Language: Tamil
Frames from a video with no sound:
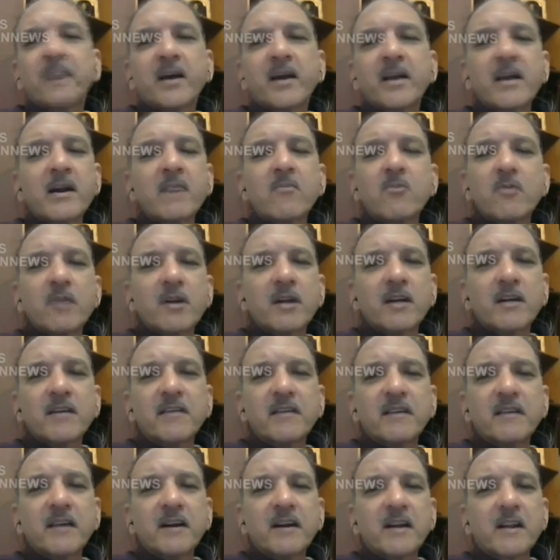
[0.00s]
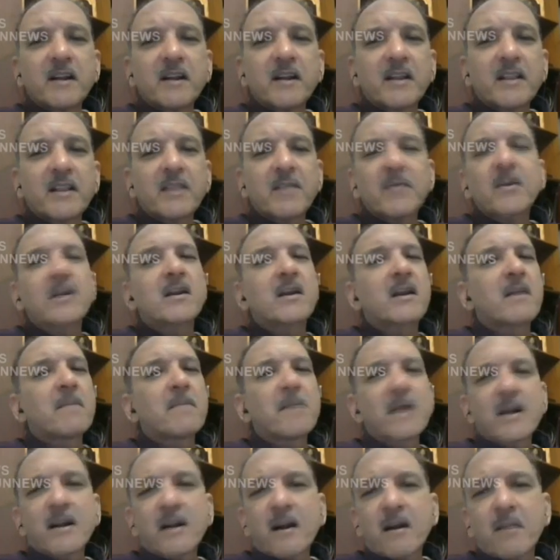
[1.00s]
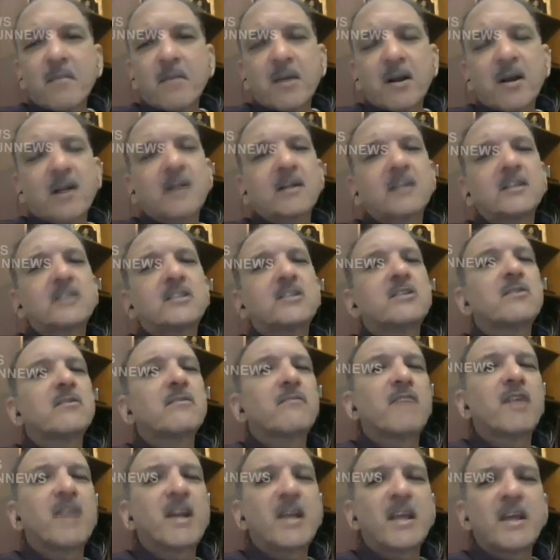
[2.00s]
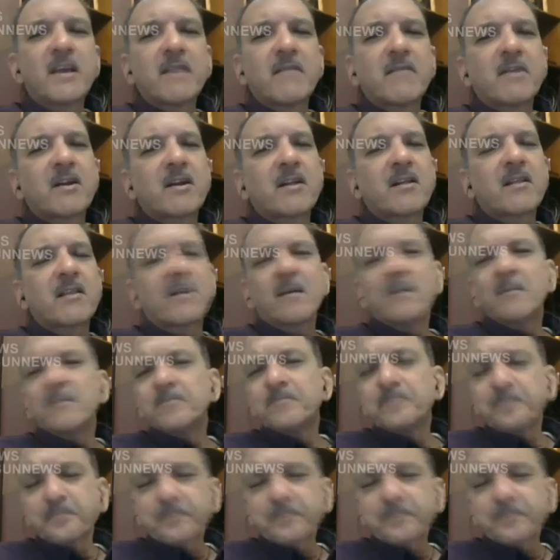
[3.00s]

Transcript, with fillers: இரண்டு மூன்று கட்சிகள் தான் இப்ப இருக்கின்றன பாட்டாளி மக்கள் கட்சியும் வெளியேறிவிட்டது